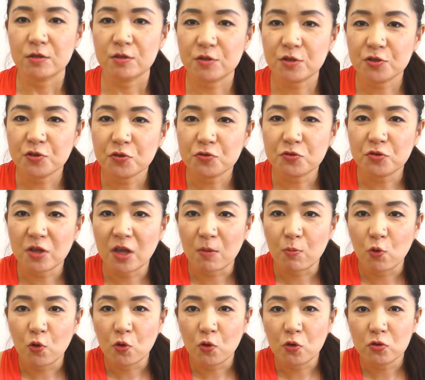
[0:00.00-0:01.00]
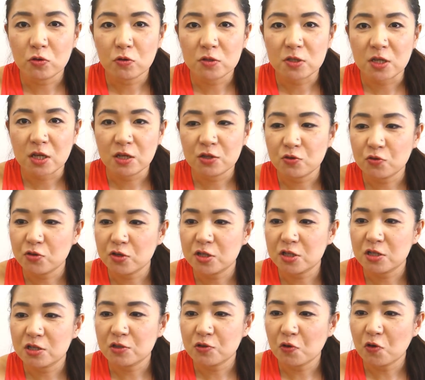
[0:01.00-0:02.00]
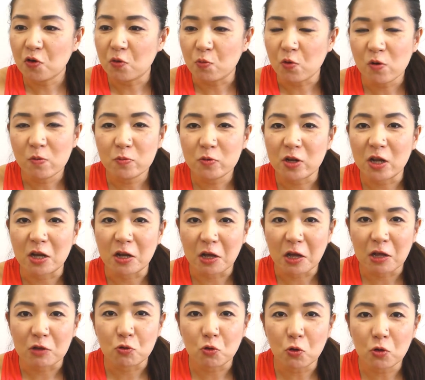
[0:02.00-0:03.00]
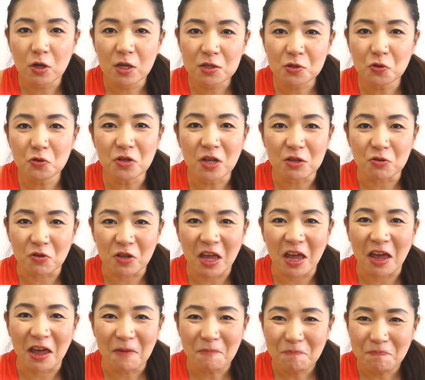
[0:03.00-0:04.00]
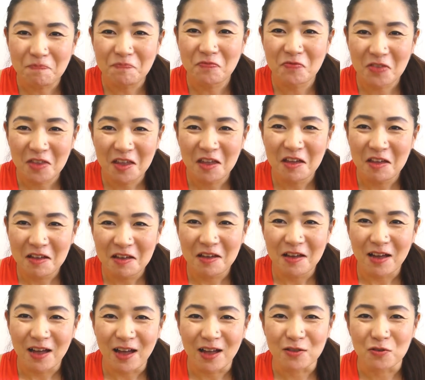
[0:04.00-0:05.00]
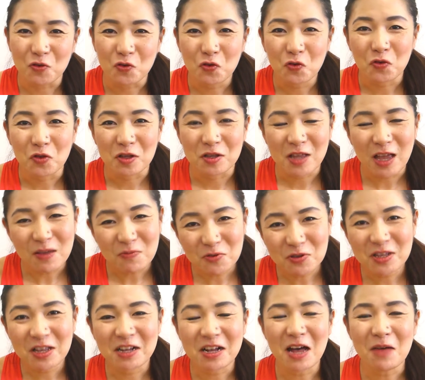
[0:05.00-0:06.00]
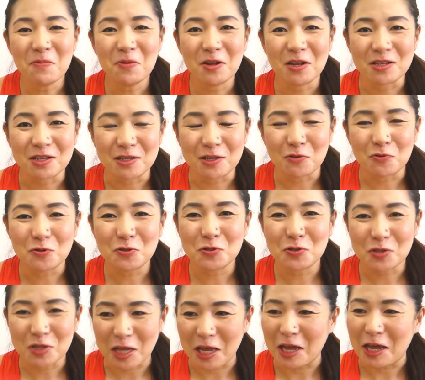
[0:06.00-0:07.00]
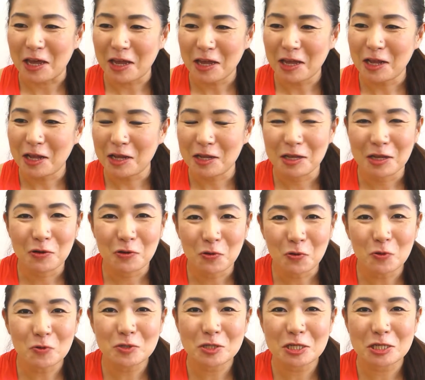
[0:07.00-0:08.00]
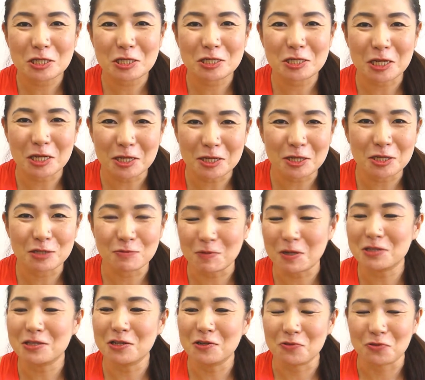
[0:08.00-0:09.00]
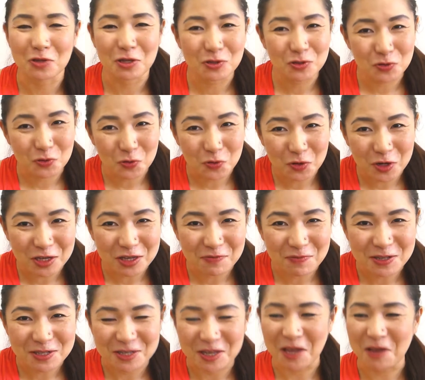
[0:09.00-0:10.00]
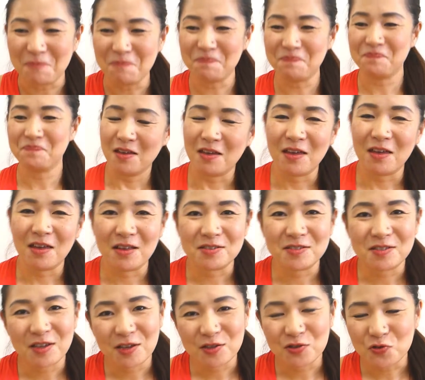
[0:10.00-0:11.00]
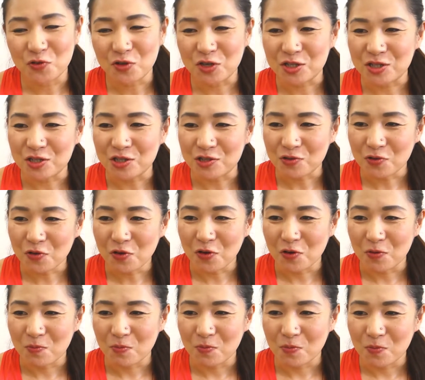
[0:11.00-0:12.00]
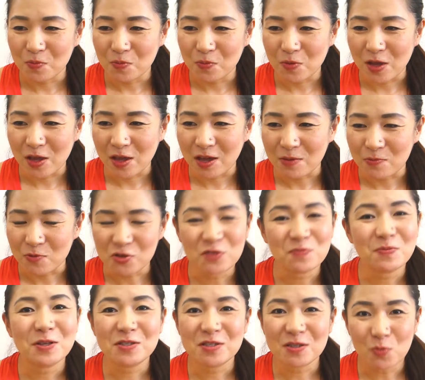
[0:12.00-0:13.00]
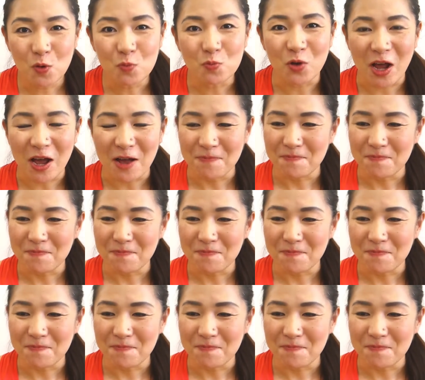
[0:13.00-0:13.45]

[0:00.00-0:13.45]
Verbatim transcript: ちょっとねもうこの成城石井のモンブランが溶けそうなのであの今日だいぶねカメラに手こずって放置されてしまってるのでちょっとこれいきますね、えー、成城石井の、えー、無地抹茶モンブラ